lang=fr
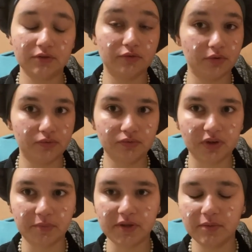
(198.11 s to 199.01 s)
que ce soit tout
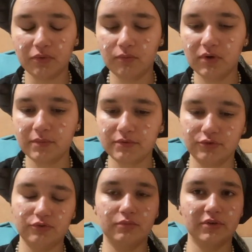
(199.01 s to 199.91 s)
frais payé pour moi puisque
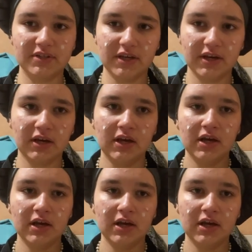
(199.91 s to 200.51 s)
je suis boursière